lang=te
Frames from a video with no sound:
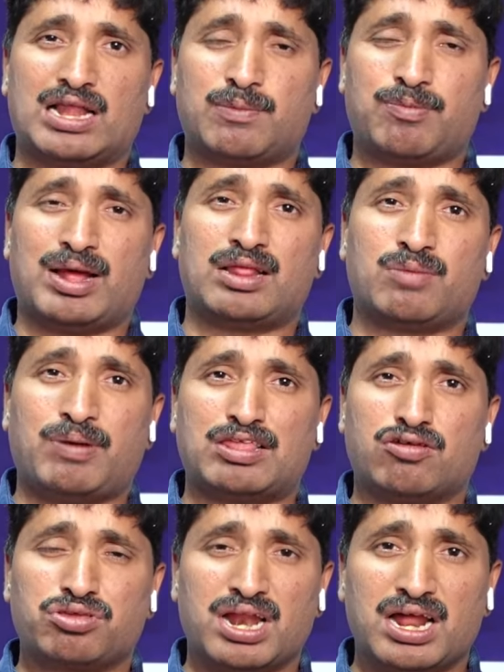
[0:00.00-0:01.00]
గత పది పది
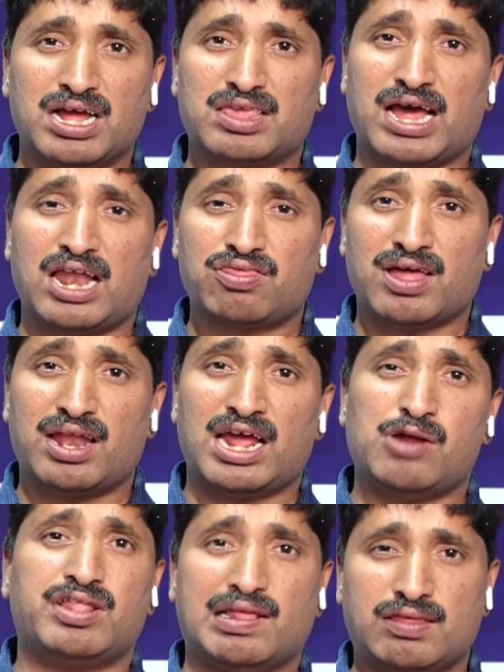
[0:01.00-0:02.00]
సంవత్సరాలుగా చాలాసార్లు
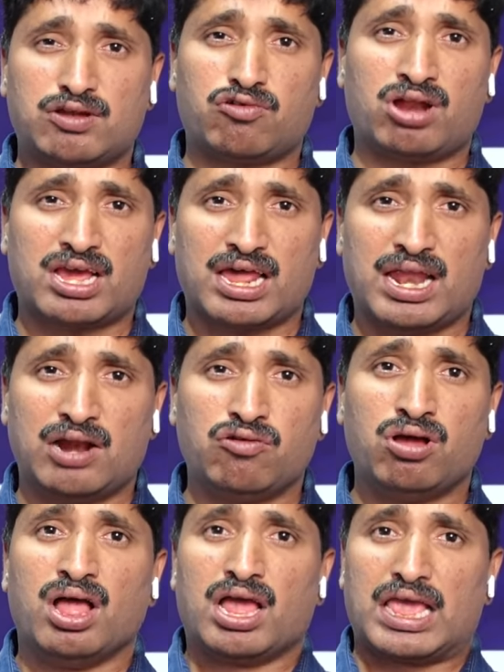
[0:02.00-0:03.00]
ఆయన విదేశీ టూర్లకు వెళ్ళాడు
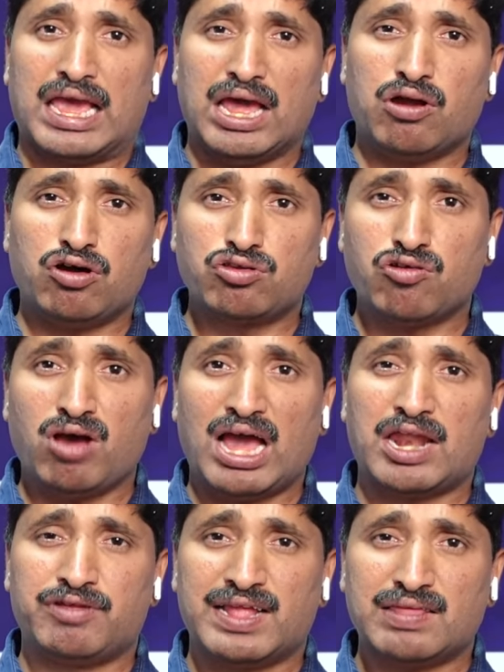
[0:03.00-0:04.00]
ఏ రోజు
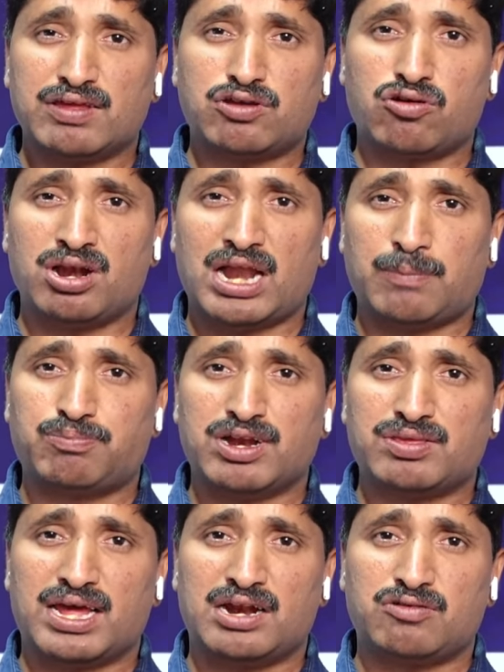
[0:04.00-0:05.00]
ఆయన విదేశీ టూర్లను
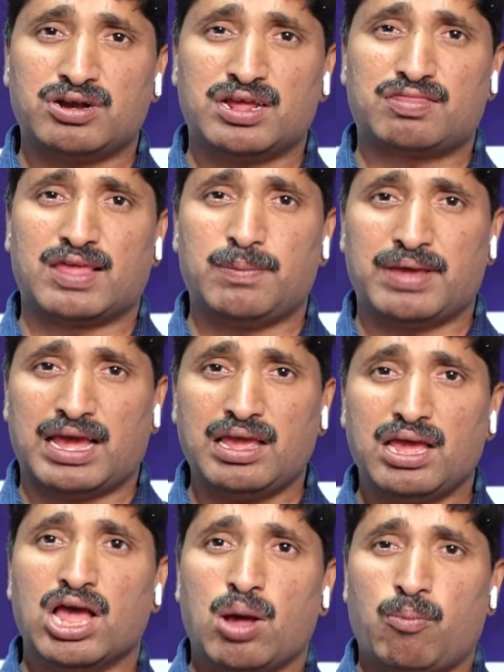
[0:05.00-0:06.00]
అబ్జెక్ట్ చేయనటువంటి సిబిఐ
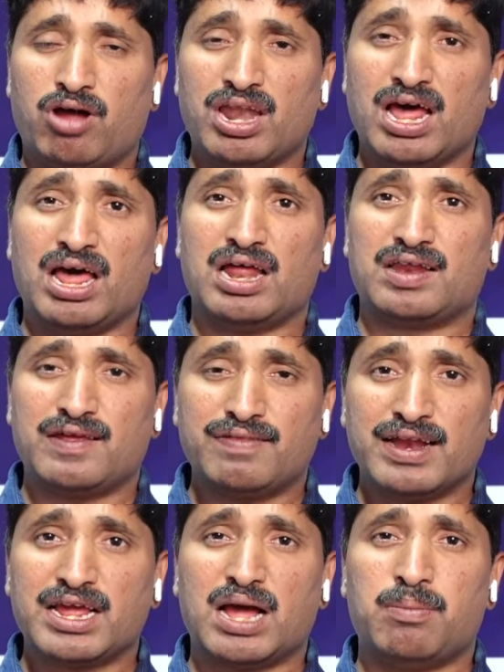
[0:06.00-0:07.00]
మొన్న
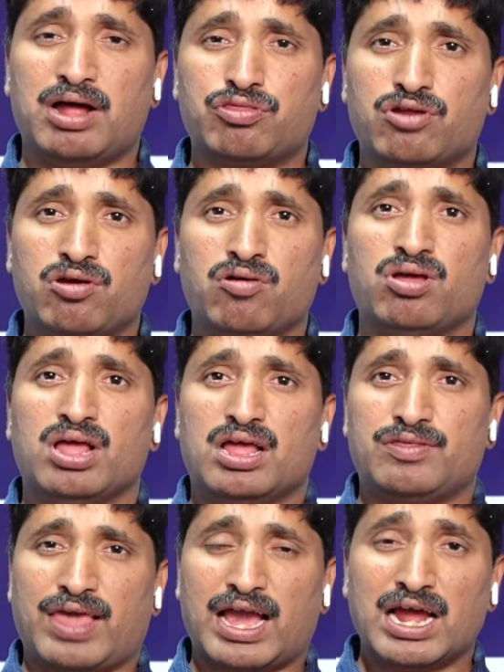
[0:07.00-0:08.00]
రీసెంట్గా మాత్రం
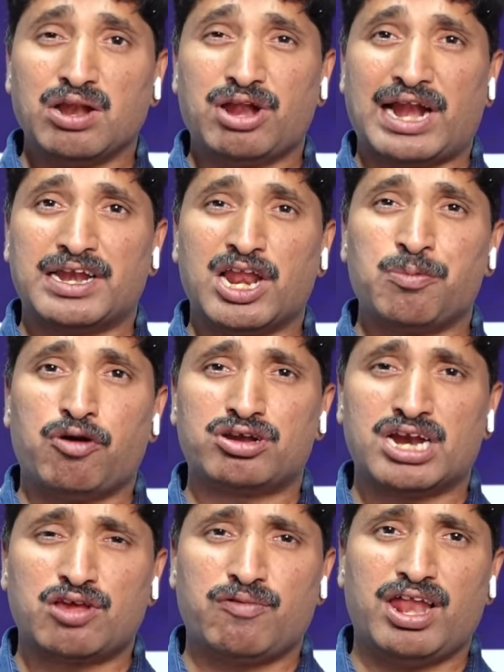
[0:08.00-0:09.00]
జగన్ లండన్
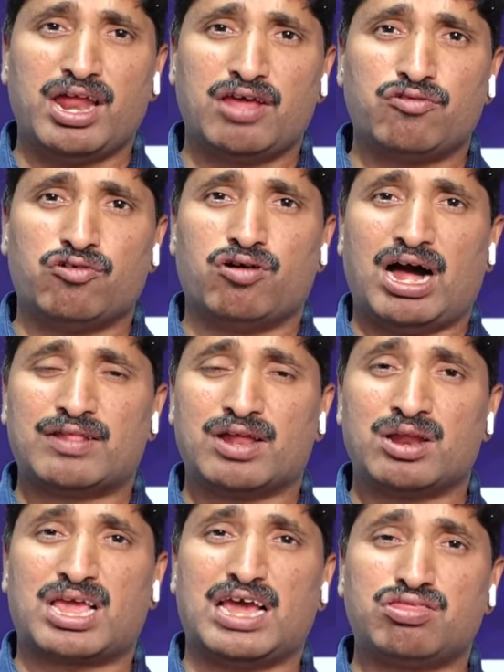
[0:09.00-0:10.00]
పోవటానికి వీల్లేదు
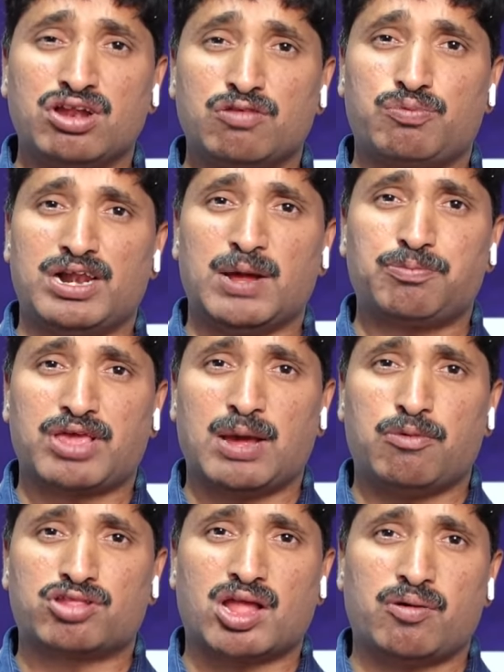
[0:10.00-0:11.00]
అతను కేసును స్పీడప్
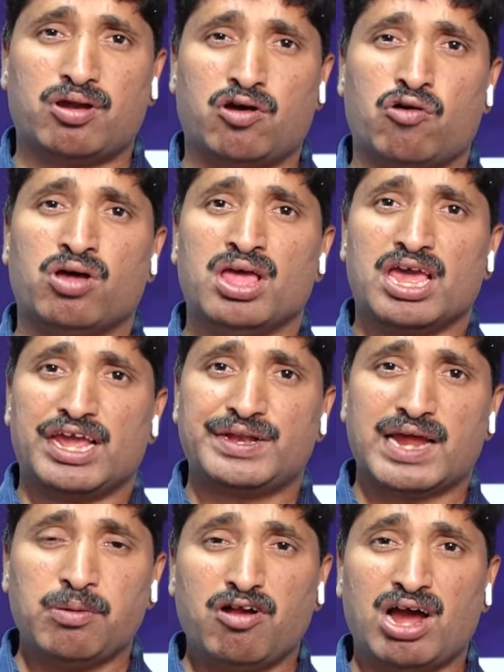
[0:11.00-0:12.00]
చేయబోతా ఉన్నాం ఈ
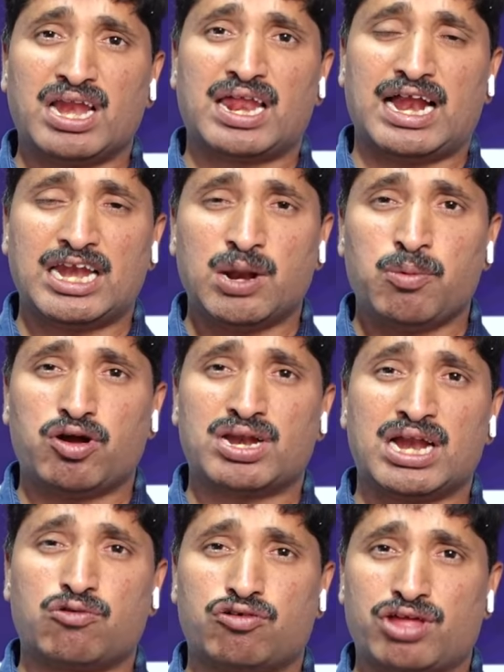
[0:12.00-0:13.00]
టైంలో ఆయన లండన్
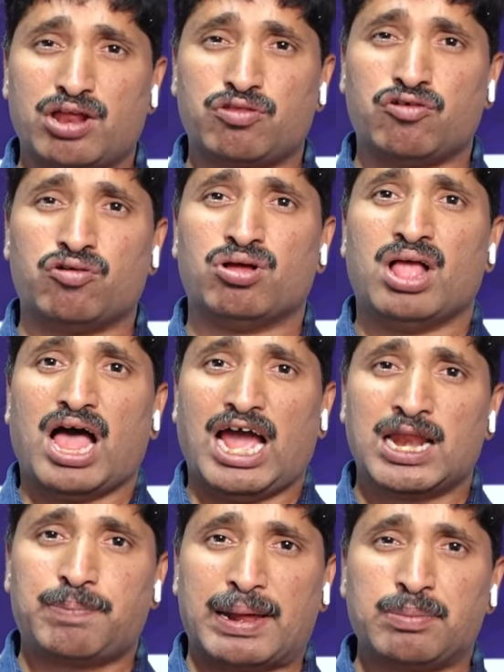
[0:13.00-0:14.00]
పోవటానికి కుదరదు
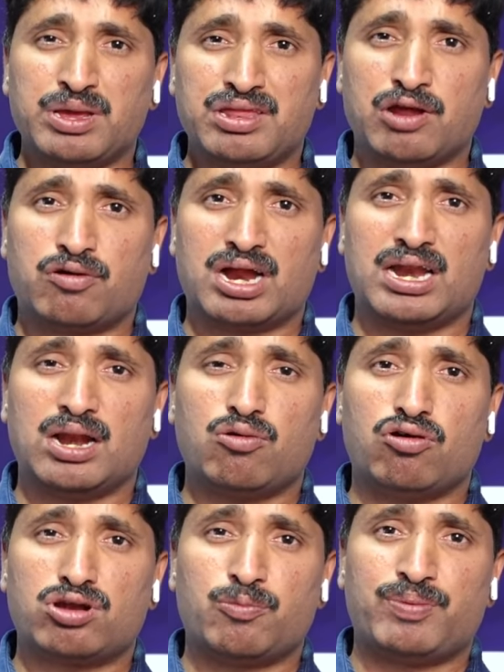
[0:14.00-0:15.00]
ఆయనకు పర్మిషన్ ఇవ్వకండి అని
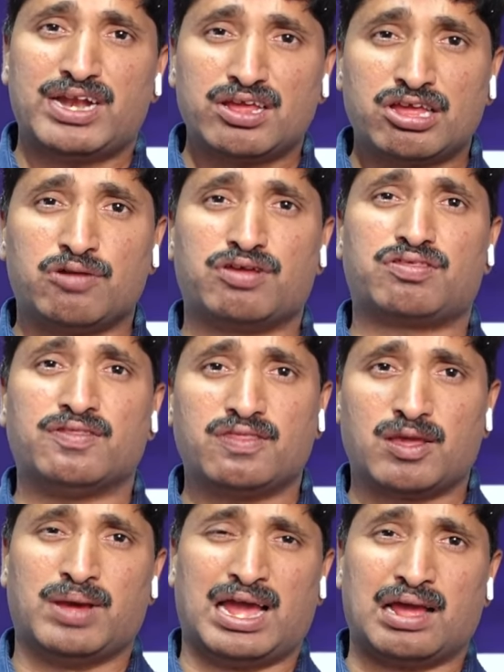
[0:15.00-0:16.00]
కోర్టులో పిటిషన్ వేసింది
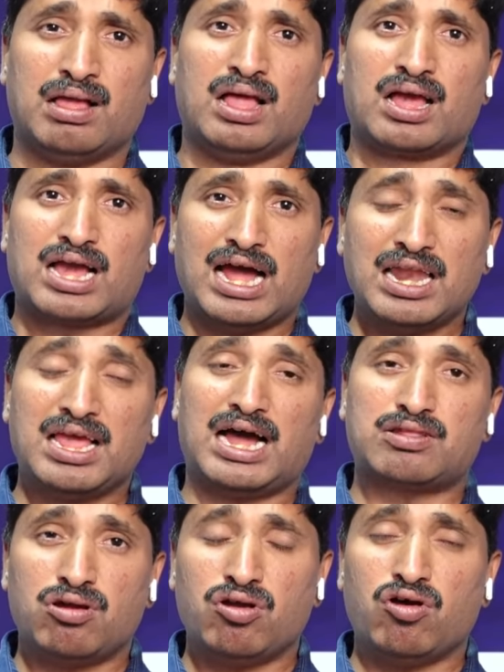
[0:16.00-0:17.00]
సిబిఐ కానీ
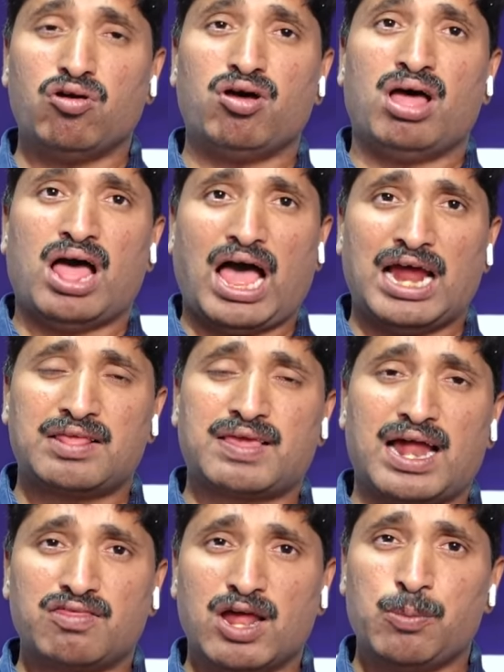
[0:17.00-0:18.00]
గతంలో ఆయన
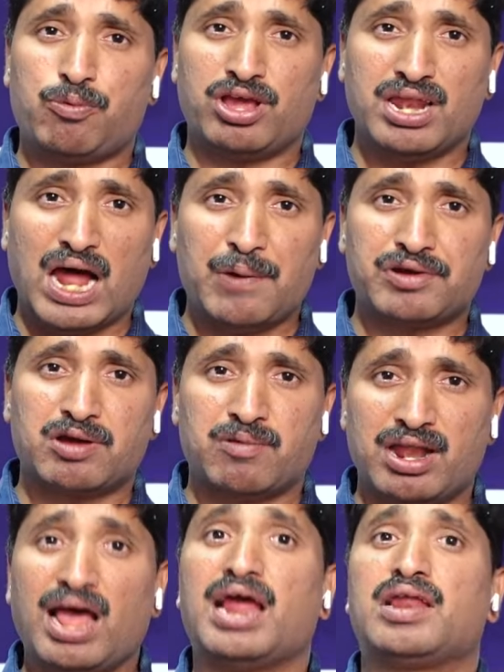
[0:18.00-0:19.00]
చాలాసార్లు పోయి రావటం
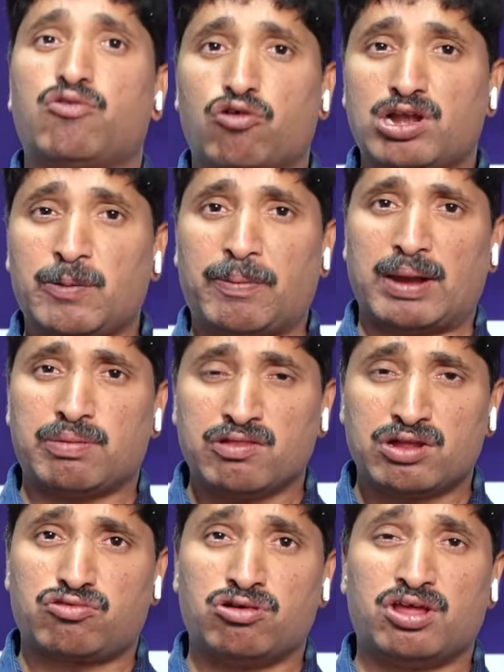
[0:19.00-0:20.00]
వల్ల ఆయన కోర్టు
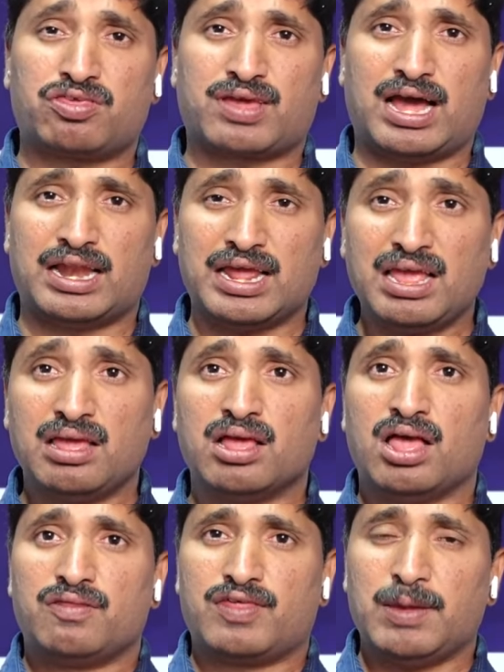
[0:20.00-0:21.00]
పర్మిషన్ ఇచ్చి ఉండొచ్చు కానీ
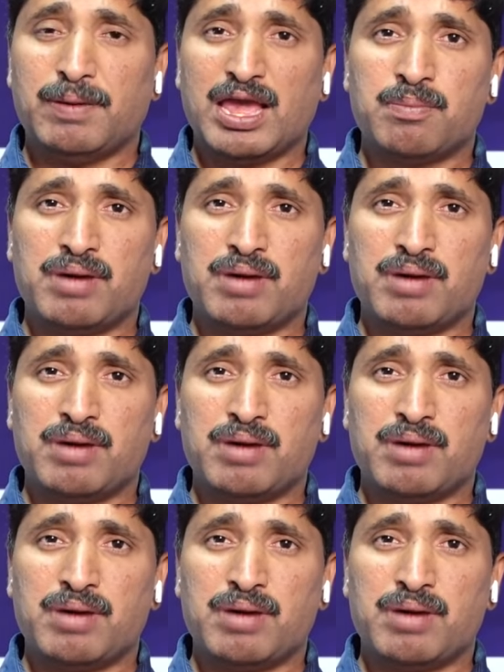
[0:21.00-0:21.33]
సిబిఐ